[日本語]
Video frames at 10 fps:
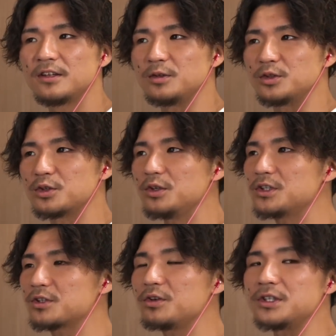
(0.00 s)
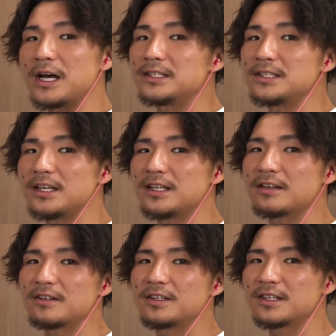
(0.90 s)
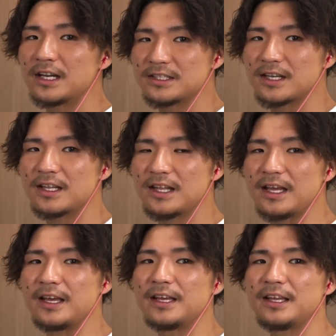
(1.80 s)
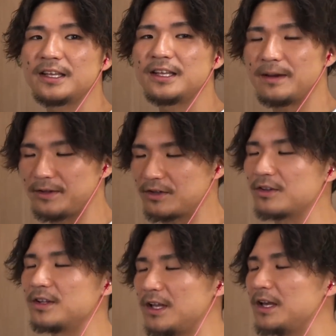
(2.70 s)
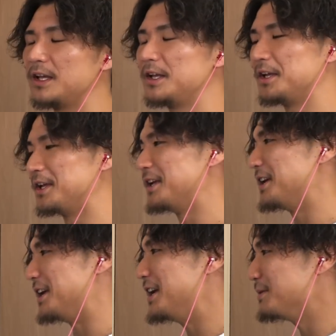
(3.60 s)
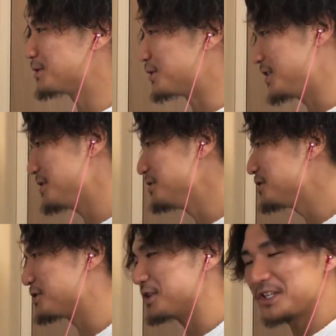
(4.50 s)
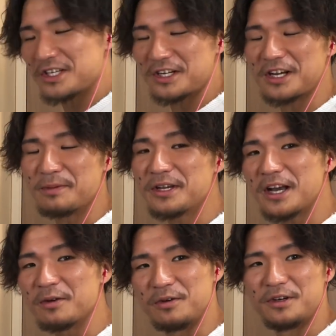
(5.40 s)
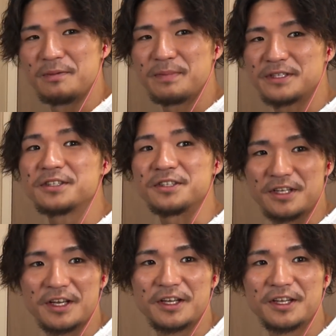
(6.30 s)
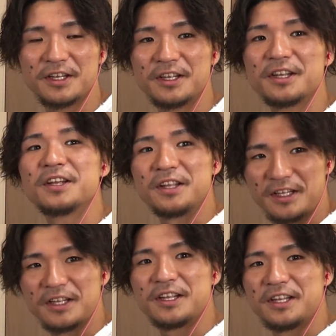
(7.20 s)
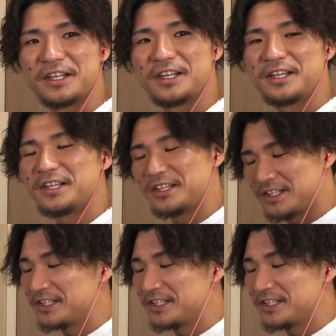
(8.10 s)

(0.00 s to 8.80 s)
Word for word: たそれすごいですあじゃあ選択ガチャ券で使やめろと、うんえー、でもそれで45できたら神解放連発っすねよかったと思うようん